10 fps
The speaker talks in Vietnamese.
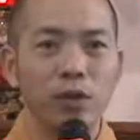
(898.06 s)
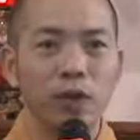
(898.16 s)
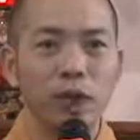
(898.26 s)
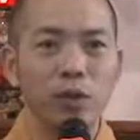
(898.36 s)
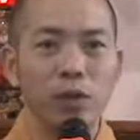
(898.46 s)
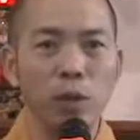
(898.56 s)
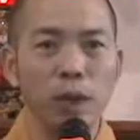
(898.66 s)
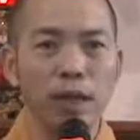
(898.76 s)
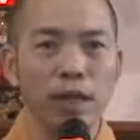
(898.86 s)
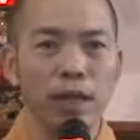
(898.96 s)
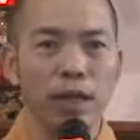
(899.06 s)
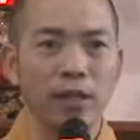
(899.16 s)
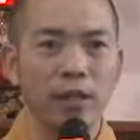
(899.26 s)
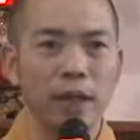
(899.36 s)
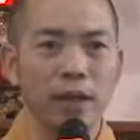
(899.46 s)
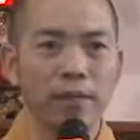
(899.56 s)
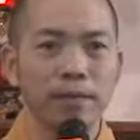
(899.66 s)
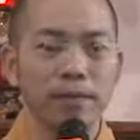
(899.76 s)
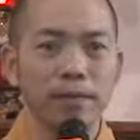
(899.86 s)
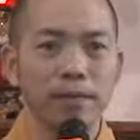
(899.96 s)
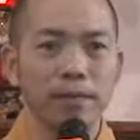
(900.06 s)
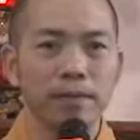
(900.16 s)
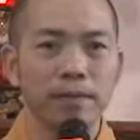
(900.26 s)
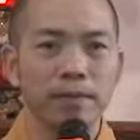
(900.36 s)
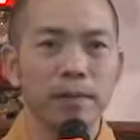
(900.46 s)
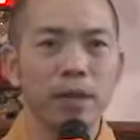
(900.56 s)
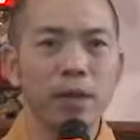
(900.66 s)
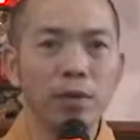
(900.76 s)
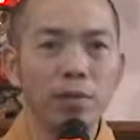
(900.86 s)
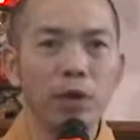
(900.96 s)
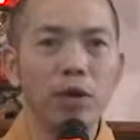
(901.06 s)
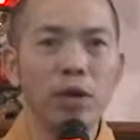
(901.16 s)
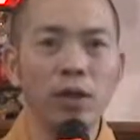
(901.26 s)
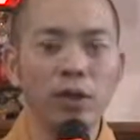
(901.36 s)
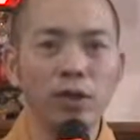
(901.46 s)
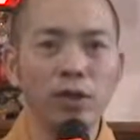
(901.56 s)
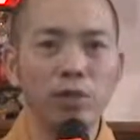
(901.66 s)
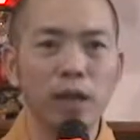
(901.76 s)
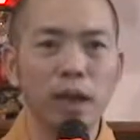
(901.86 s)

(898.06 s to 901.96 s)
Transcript: Cho nên chúng ta quay trở lại chúng ta. Nếu mỗi con người chúng